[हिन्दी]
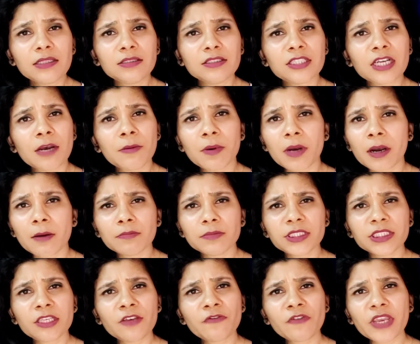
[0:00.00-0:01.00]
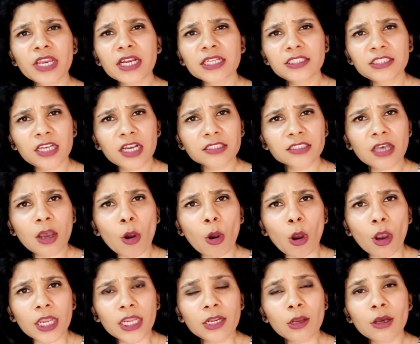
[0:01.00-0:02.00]
जब हम सिर्फ एक अच्छा सा
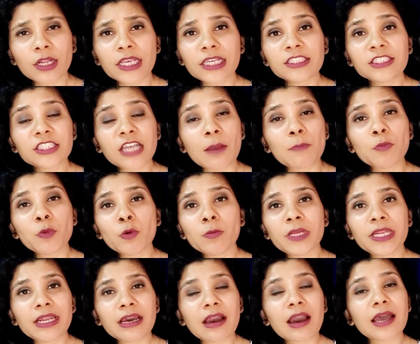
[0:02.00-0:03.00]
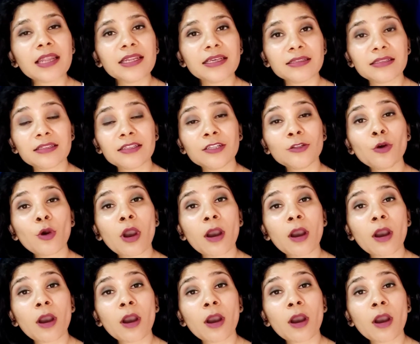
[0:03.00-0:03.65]
ऑयल और एक शैम्पू भी लगा लेते थे तो